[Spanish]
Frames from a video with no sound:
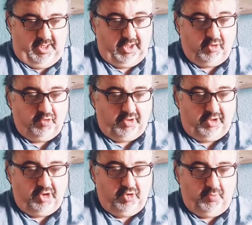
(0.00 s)

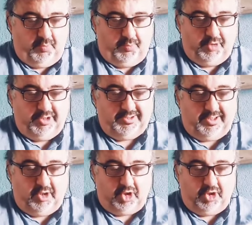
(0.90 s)
Escudriñó por
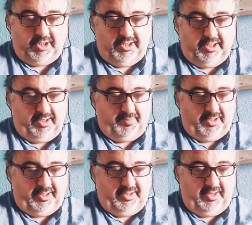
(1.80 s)
entre las cojinas y las
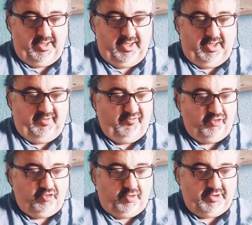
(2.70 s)
paredes
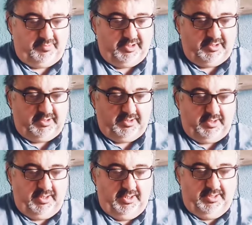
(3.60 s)
infructuosamente,
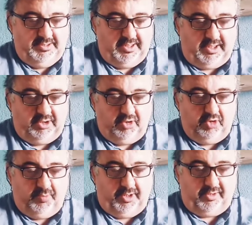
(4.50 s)
ya que
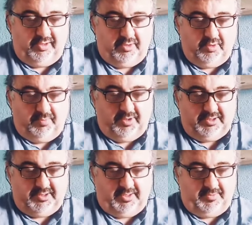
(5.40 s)
todo parecía de una
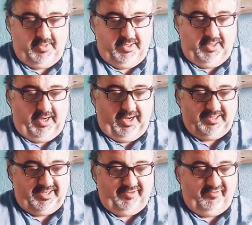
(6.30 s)
pieza,
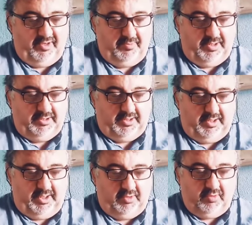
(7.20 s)
hasta que
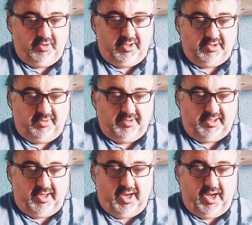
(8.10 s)
finalmente, en uno de los
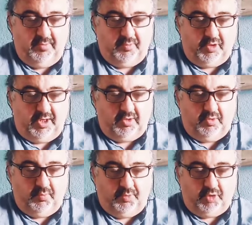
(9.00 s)
tabiques, al
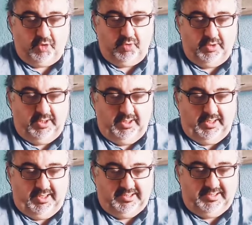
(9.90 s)
empujarlo un poco,
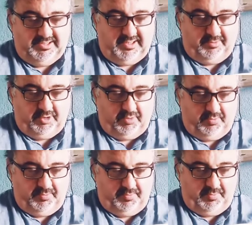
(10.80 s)
este se abrió.
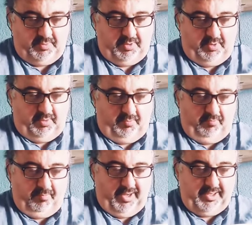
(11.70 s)

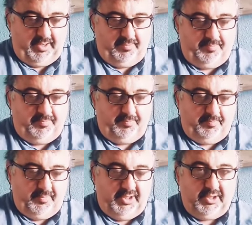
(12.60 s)
Vaya,
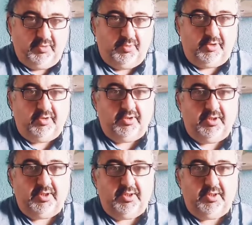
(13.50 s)
mira tú por dónde.